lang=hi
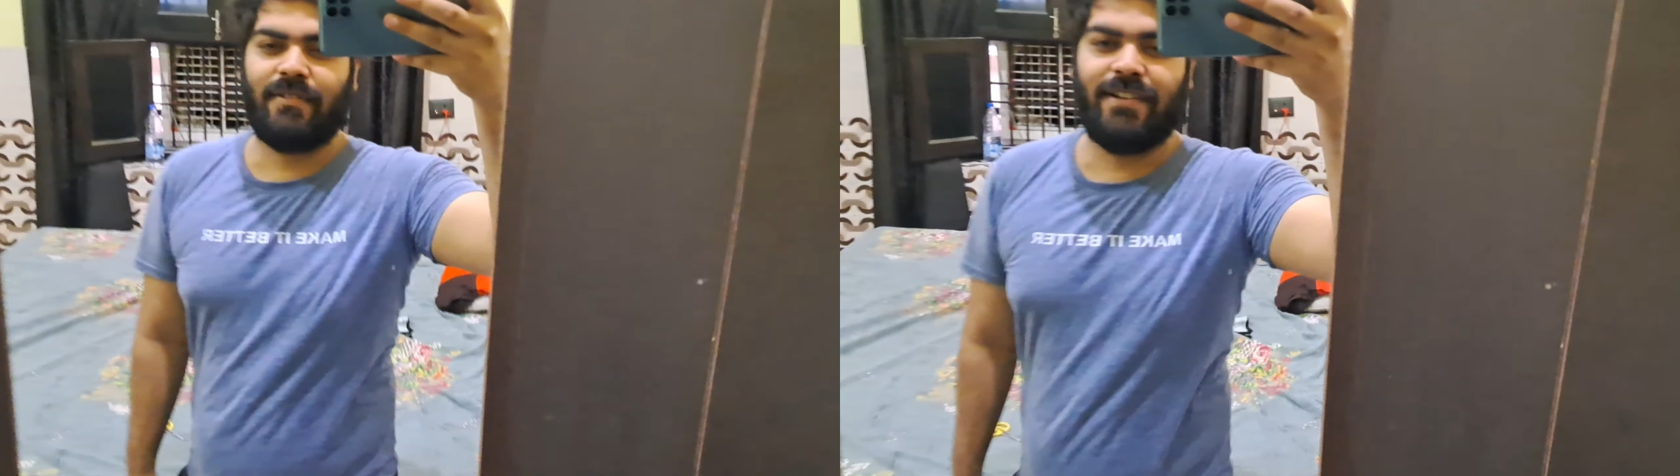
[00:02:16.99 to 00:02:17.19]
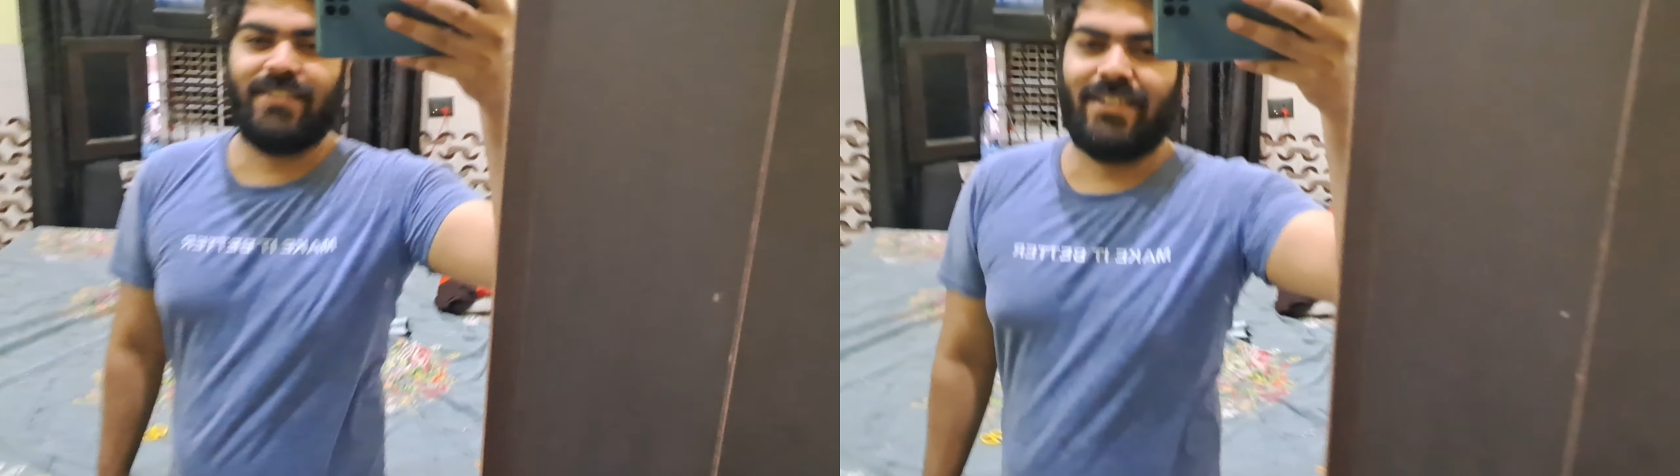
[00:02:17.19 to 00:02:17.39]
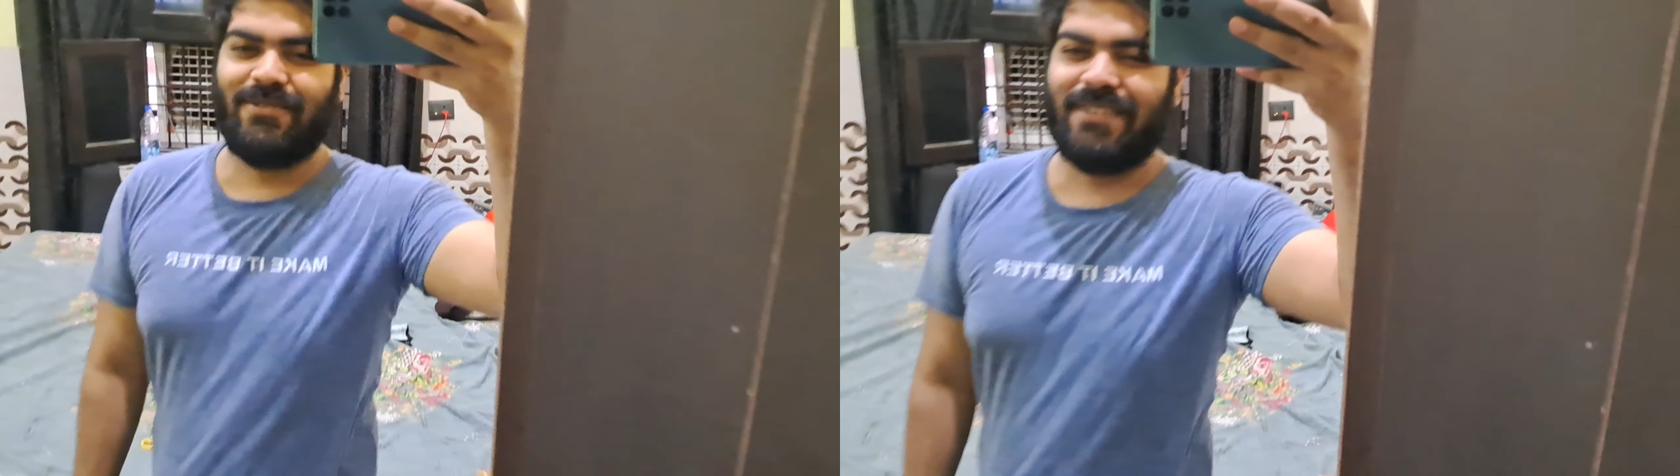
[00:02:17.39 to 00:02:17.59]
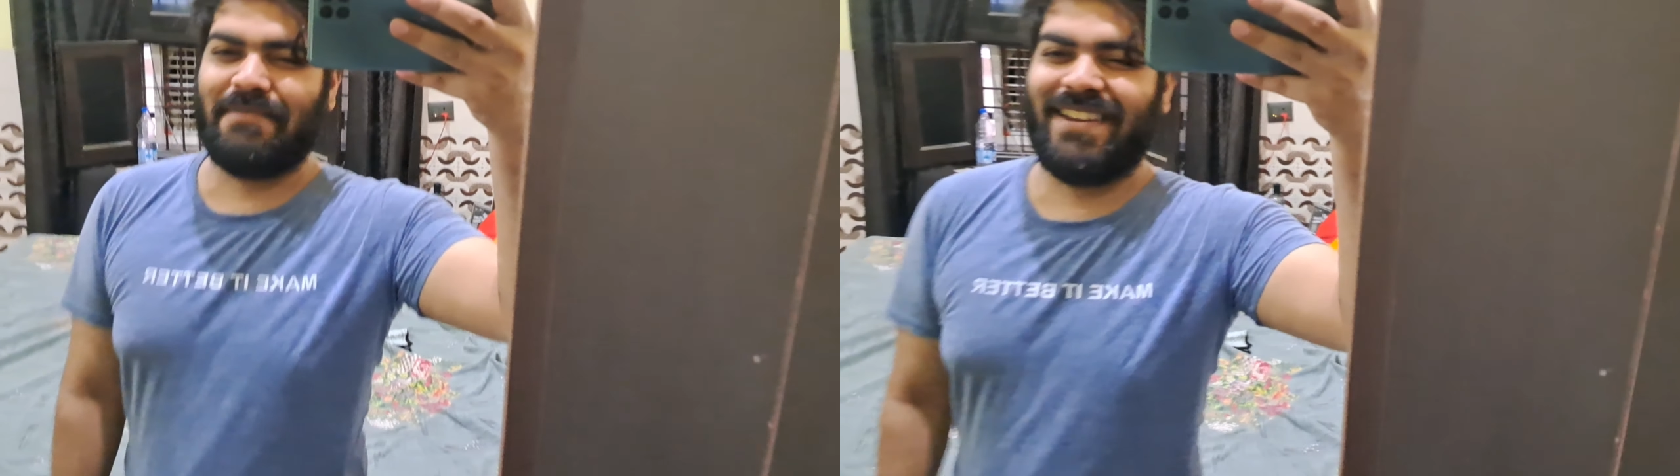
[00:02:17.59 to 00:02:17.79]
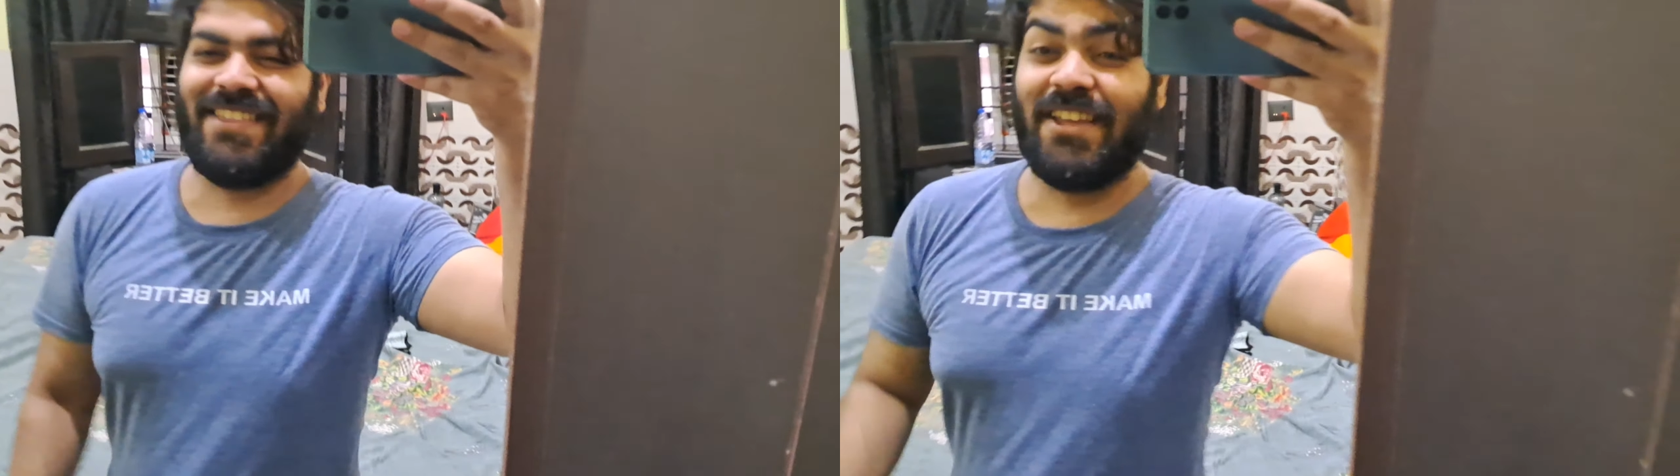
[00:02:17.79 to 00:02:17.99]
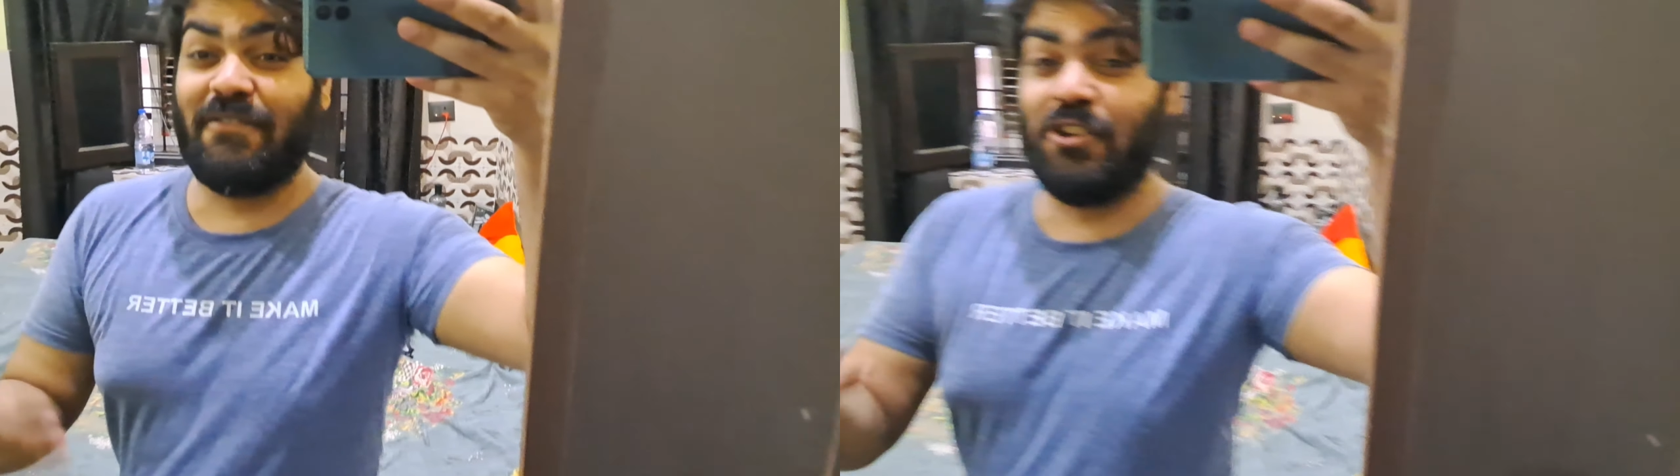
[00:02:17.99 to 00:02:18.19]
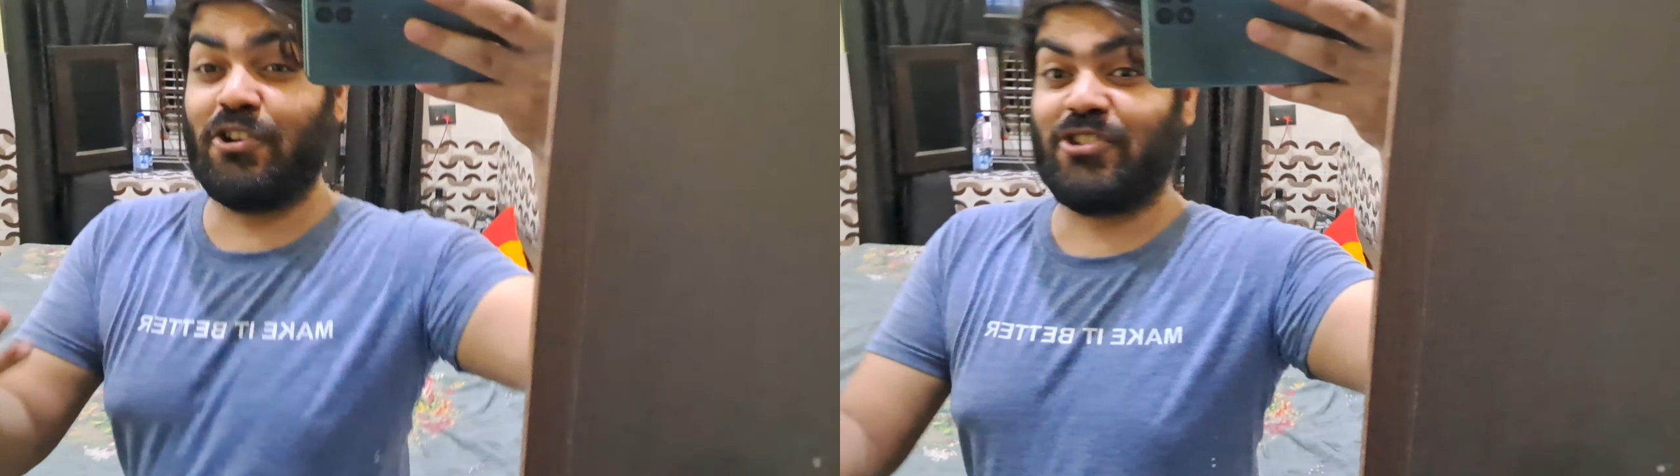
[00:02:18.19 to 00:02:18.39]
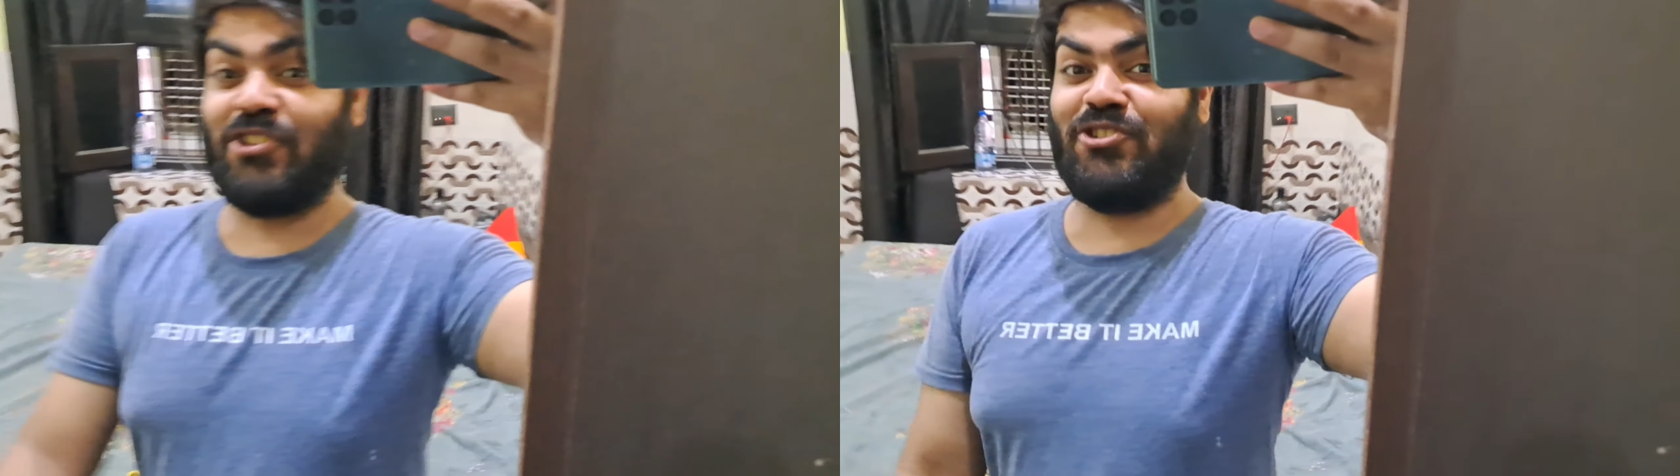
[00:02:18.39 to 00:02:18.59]
आपको ले चलूँगा मेरे देवी
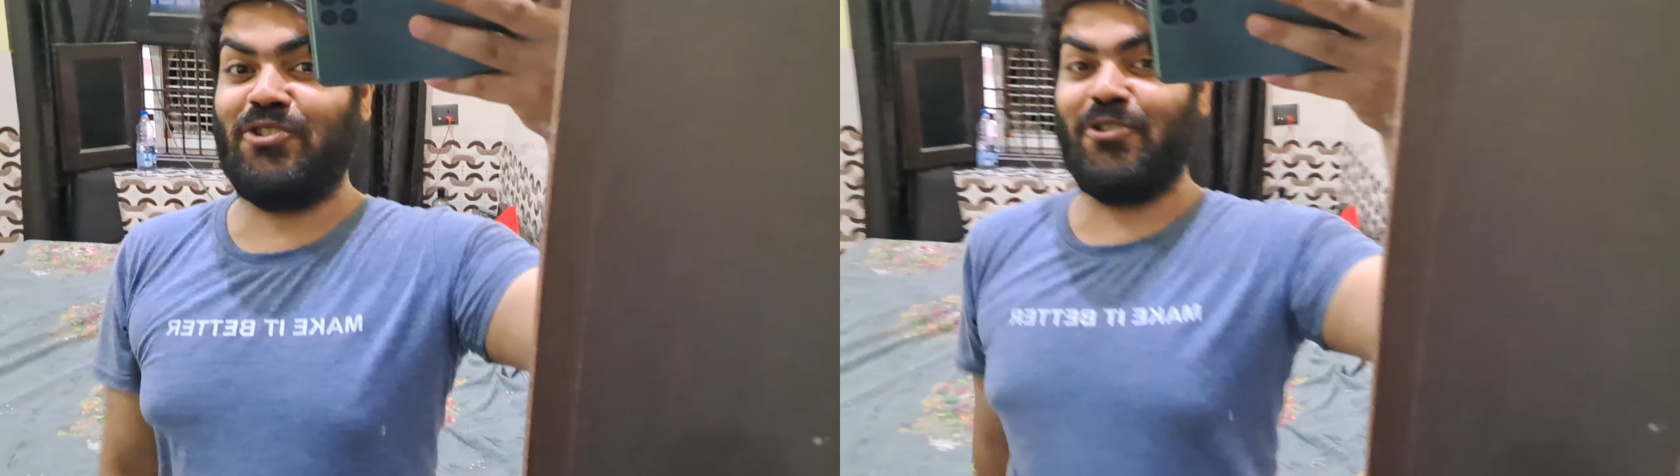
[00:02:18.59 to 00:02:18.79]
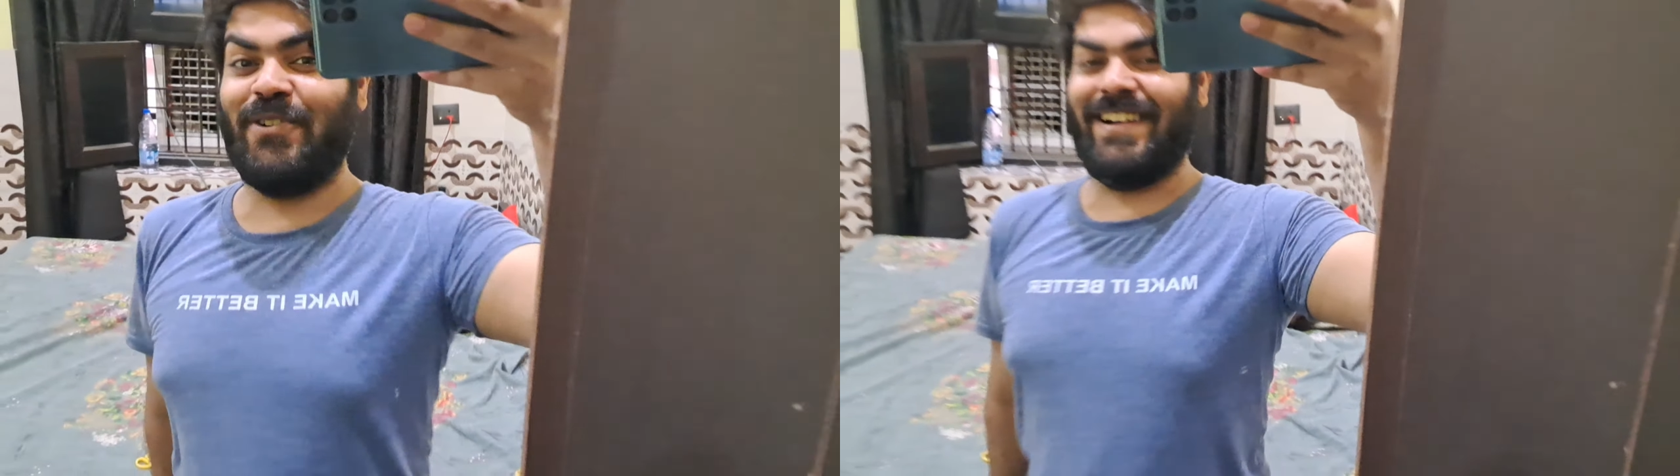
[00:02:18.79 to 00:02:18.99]
और सज्जनों